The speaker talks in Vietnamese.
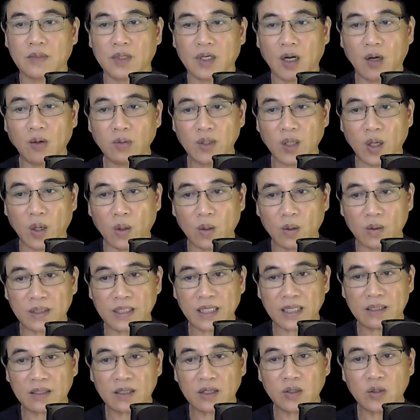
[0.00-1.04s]
Ông Độ
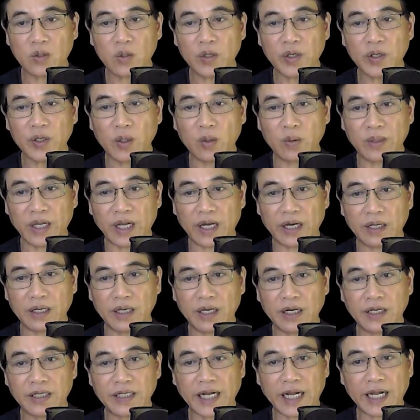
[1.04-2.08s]
xách cái túi đồ nghề
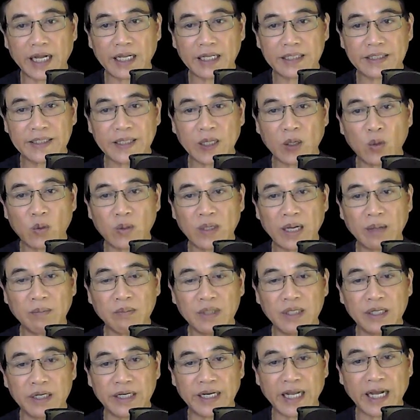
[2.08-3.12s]
đi ra sau đám
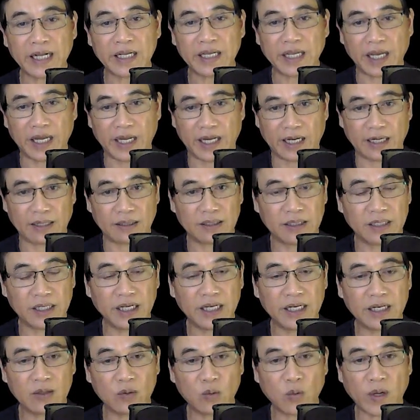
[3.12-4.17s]
người đang ì ạch
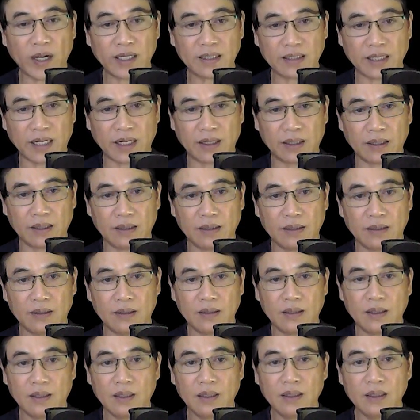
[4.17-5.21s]
khiêng quan tài.
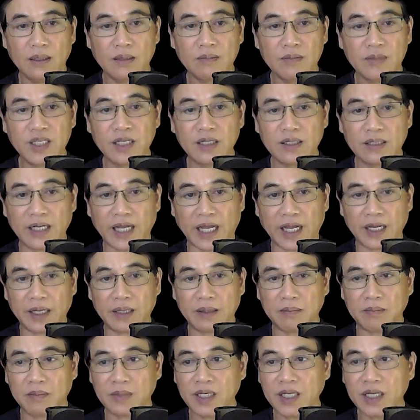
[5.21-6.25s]
Dừng
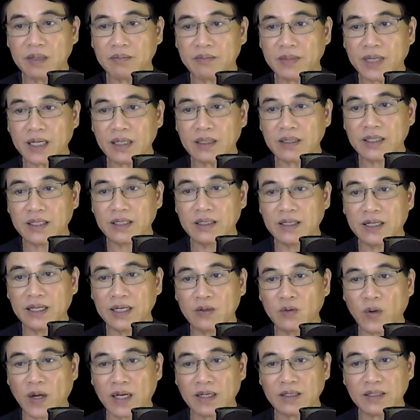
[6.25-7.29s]
lại, liếc mắt nhìn
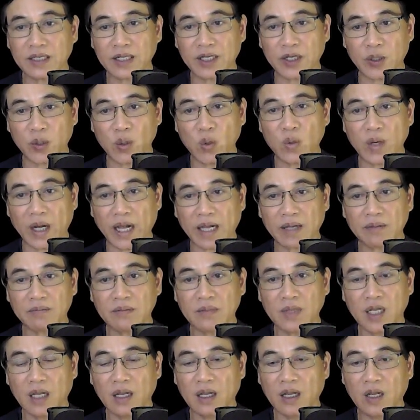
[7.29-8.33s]
lên khoảng trời u ám,
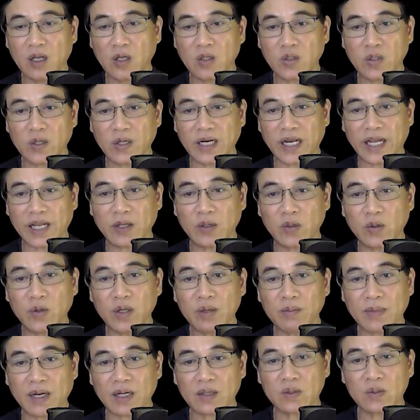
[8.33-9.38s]
rồi lại
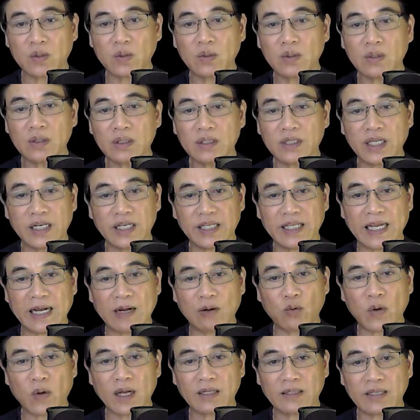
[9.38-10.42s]
cúi mặt xuống nhìn
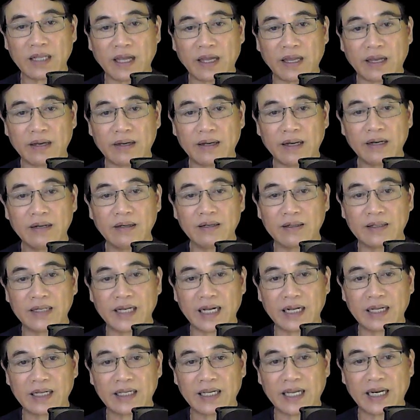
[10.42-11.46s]
vào quan tài đã được
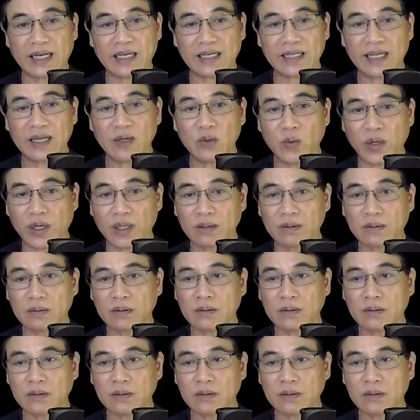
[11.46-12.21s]
đặt cạnh cái huyệt.